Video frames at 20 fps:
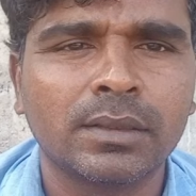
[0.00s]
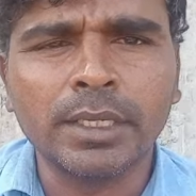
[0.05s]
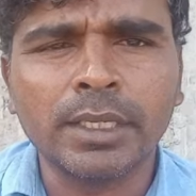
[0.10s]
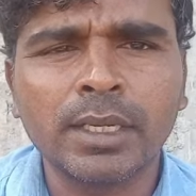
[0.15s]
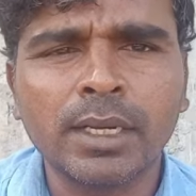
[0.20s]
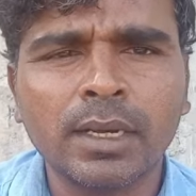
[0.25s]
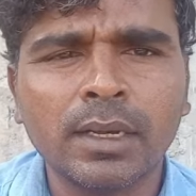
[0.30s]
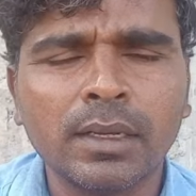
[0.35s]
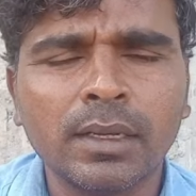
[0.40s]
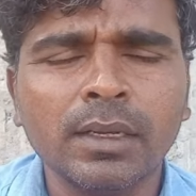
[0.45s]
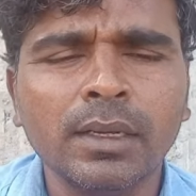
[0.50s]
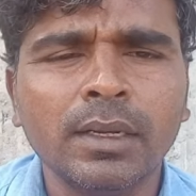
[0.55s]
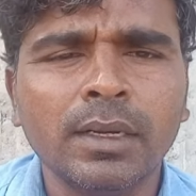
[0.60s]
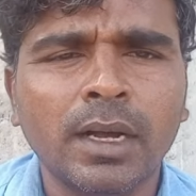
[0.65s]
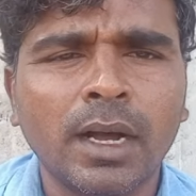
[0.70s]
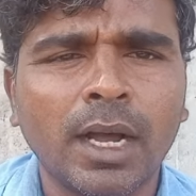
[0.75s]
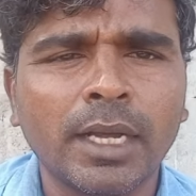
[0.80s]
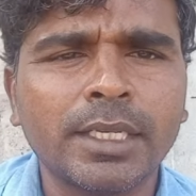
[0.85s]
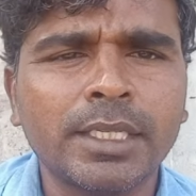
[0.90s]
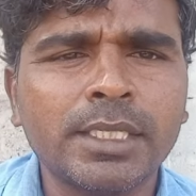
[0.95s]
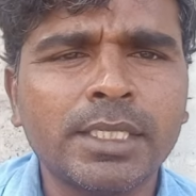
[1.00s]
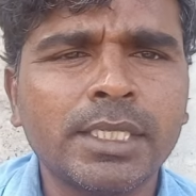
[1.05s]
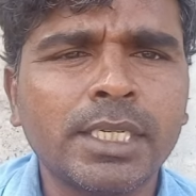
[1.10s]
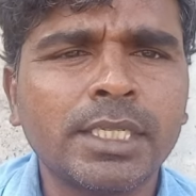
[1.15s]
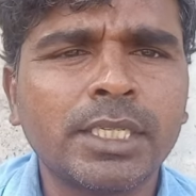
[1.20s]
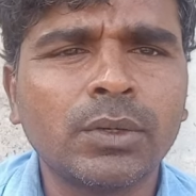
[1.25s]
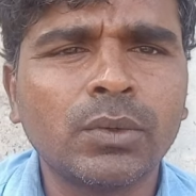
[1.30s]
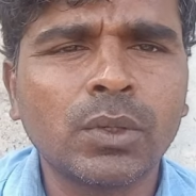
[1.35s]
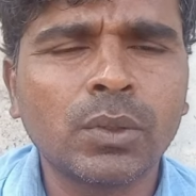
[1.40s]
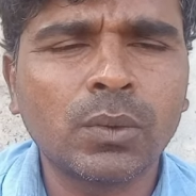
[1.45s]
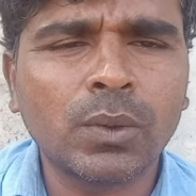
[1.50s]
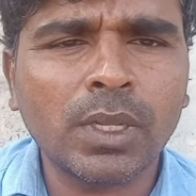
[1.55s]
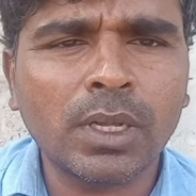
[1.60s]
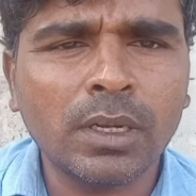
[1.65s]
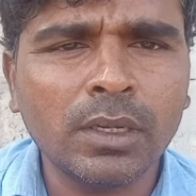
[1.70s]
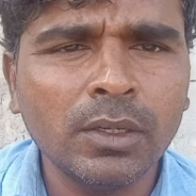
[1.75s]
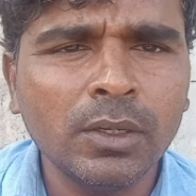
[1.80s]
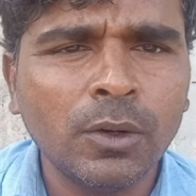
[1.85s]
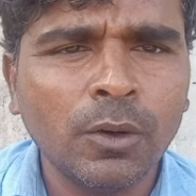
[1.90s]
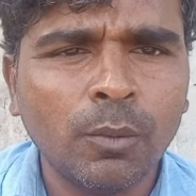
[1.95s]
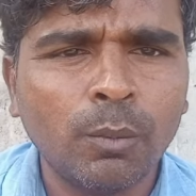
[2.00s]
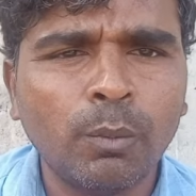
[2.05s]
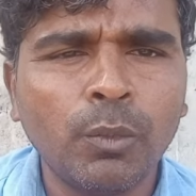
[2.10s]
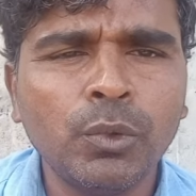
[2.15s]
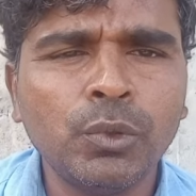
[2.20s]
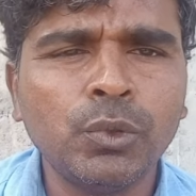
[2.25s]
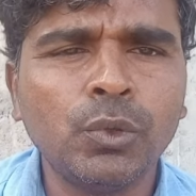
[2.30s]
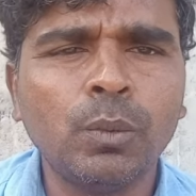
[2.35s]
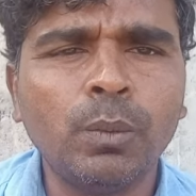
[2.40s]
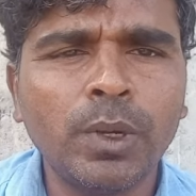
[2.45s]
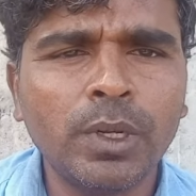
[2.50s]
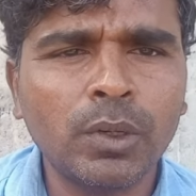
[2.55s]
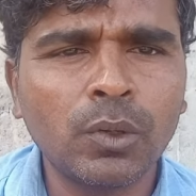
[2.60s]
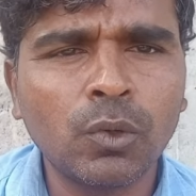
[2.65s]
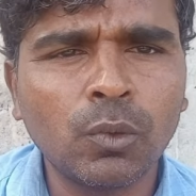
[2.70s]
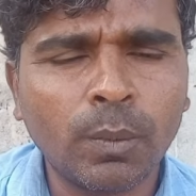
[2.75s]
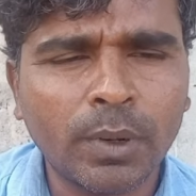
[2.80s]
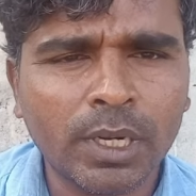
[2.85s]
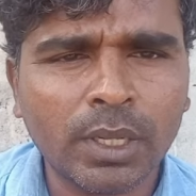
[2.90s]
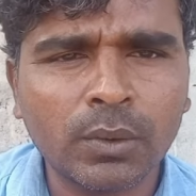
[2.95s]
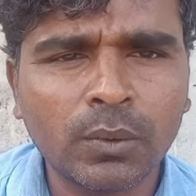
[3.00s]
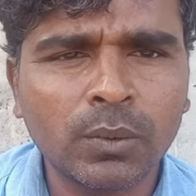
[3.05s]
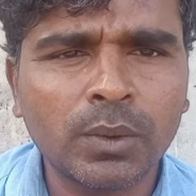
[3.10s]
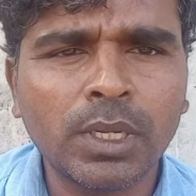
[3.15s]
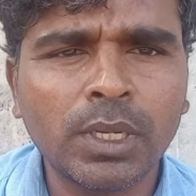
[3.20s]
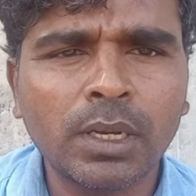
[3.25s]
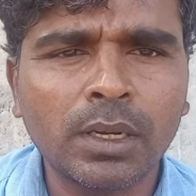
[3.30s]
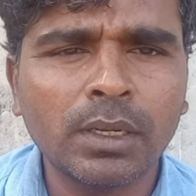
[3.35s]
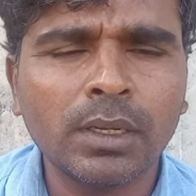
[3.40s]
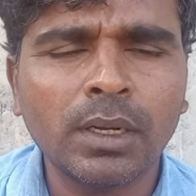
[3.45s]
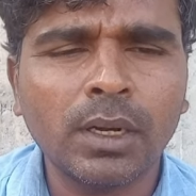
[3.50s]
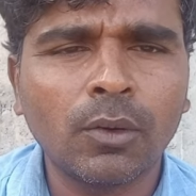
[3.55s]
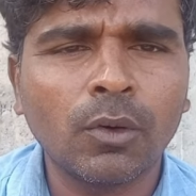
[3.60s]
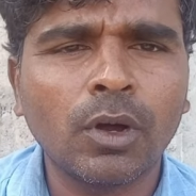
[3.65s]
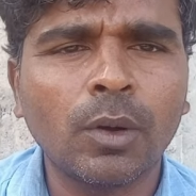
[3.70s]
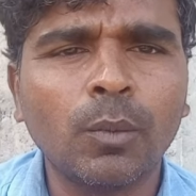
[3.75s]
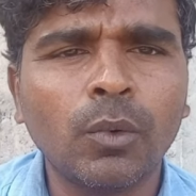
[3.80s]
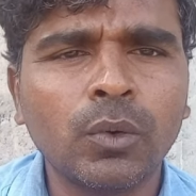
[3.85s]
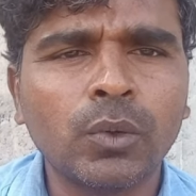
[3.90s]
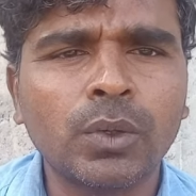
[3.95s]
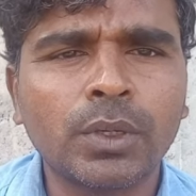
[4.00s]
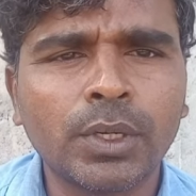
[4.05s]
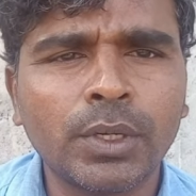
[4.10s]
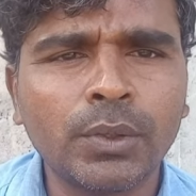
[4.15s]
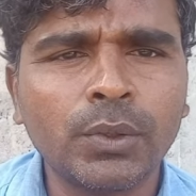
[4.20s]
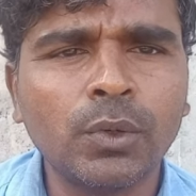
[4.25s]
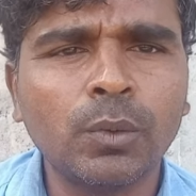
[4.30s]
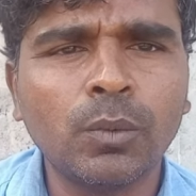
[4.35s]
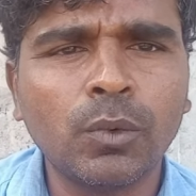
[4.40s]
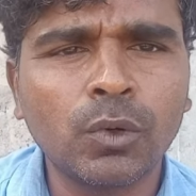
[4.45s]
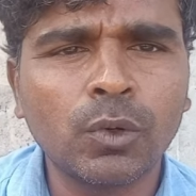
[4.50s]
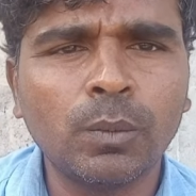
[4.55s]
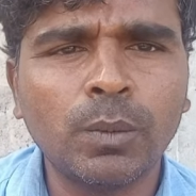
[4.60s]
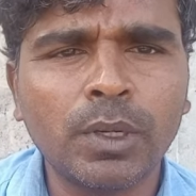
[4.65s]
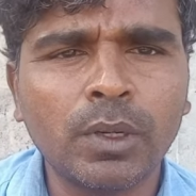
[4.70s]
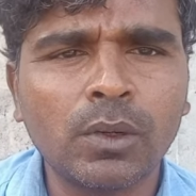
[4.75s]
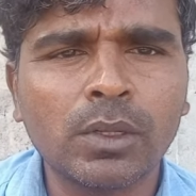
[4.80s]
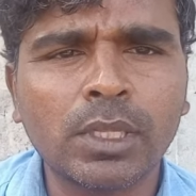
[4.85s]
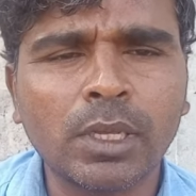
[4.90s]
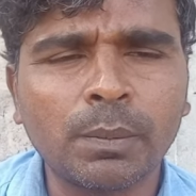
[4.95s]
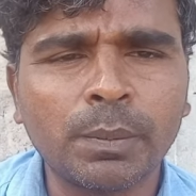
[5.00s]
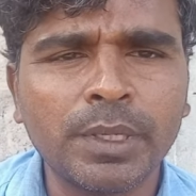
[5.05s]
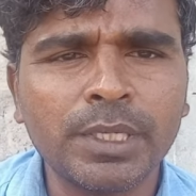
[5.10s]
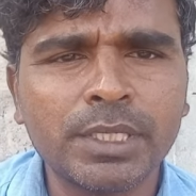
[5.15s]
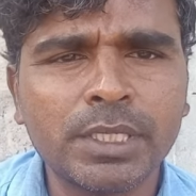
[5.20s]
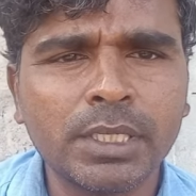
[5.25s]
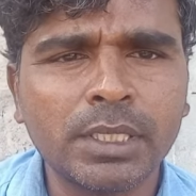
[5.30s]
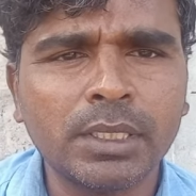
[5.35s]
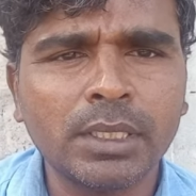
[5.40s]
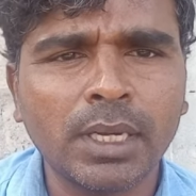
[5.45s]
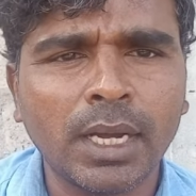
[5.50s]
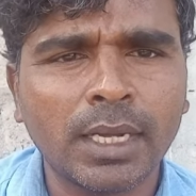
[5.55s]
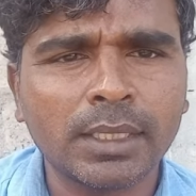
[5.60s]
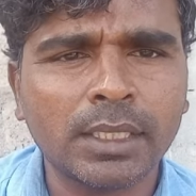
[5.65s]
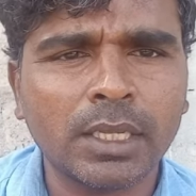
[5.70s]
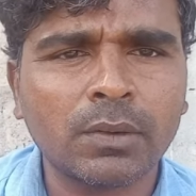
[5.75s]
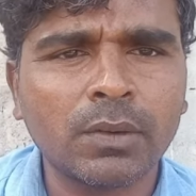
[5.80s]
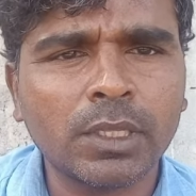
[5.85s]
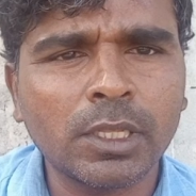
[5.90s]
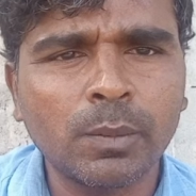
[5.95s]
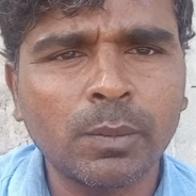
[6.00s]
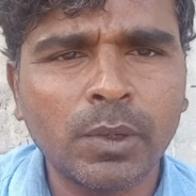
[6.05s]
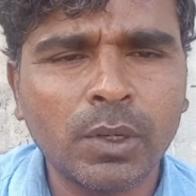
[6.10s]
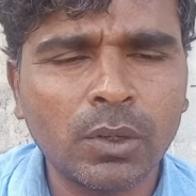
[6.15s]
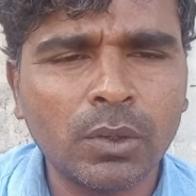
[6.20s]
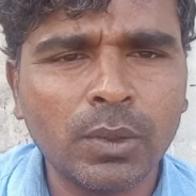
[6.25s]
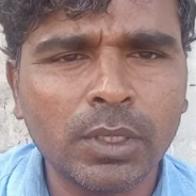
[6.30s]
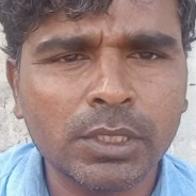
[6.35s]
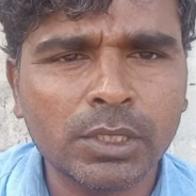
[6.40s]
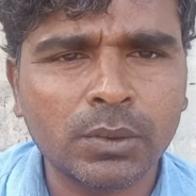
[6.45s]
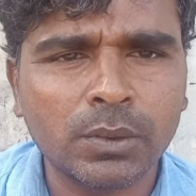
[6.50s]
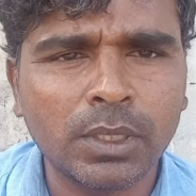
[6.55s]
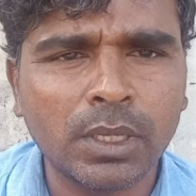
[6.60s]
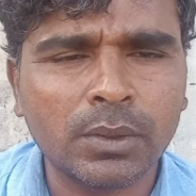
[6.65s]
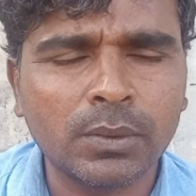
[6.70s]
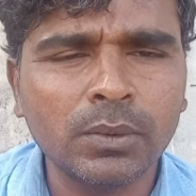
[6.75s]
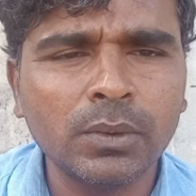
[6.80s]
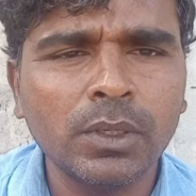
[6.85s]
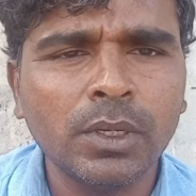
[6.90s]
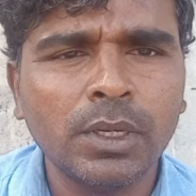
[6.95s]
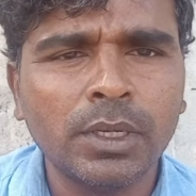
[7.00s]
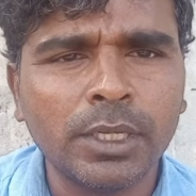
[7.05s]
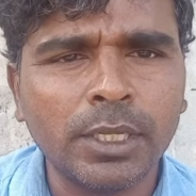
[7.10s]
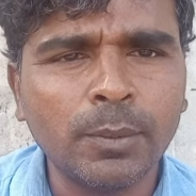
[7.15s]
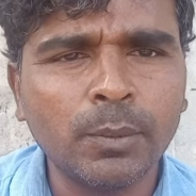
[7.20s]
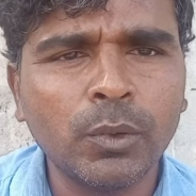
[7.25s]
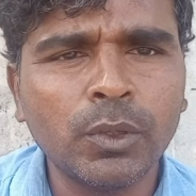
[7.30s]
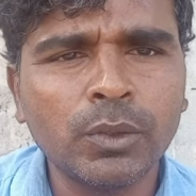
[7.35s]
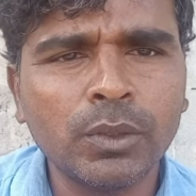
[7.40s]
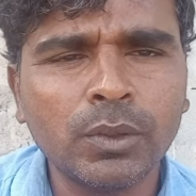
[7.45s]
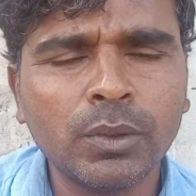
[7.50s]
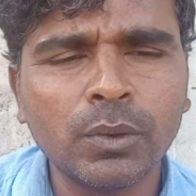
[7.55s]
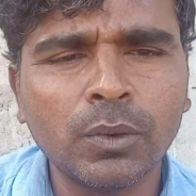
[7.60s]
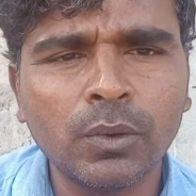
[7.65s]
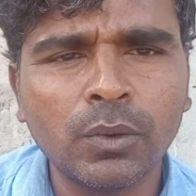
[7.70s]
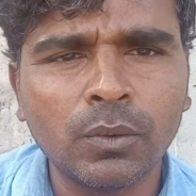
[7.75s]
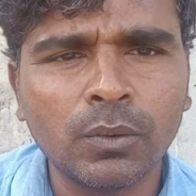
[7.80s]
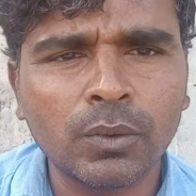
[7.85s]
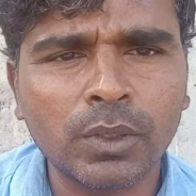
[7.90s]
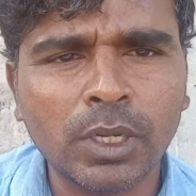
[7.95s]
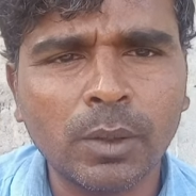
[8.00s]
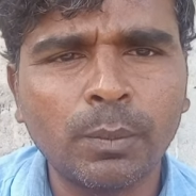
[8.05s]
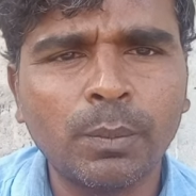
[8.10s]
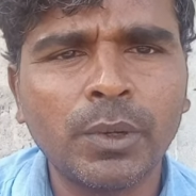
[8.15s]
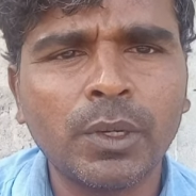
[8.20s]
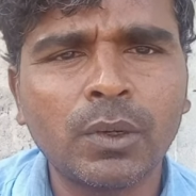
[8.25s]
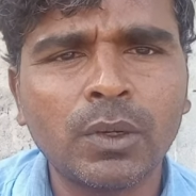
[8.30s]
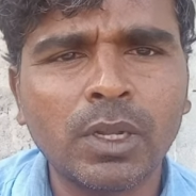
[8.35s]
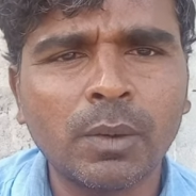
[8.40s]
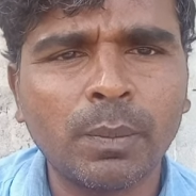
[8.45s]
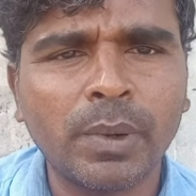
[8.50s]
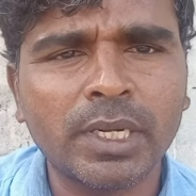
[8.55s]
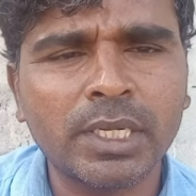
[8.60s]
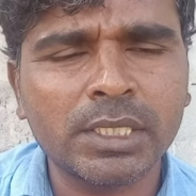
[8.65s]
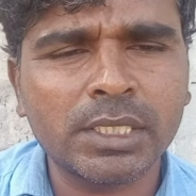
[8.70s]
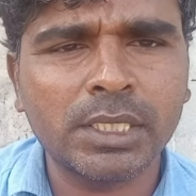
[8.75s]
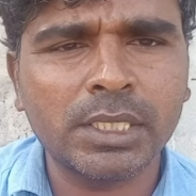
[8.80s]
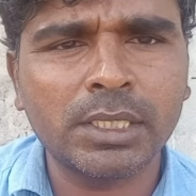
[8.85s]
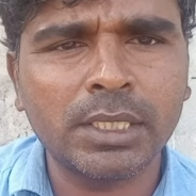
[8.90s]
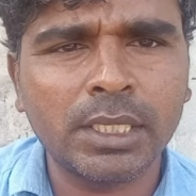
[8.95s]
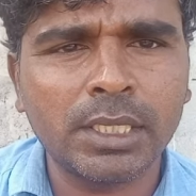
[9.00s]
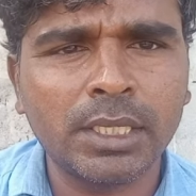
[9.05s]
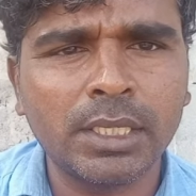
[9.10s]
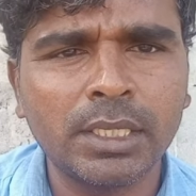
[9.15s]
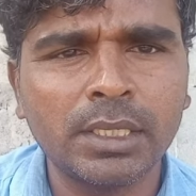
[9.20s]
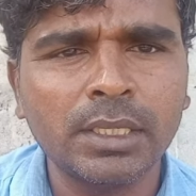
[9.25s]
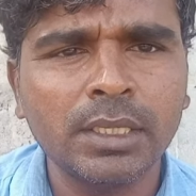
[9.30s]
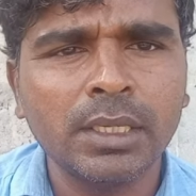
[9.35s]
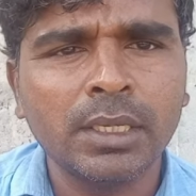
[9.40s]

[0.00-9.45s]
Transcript: ఇంకా ఆ ఇన్సెంటివ్లు కూడా ముందు బిల్లులు పడకుండా ఒక రెండు మూడు బిల్లులు తప్పించి ఆ తర్వాత బిల్లులు వేస్తున్నారు ఈ ముందు ఉన్న బిల్లుల పరిస్థితి ఏంటి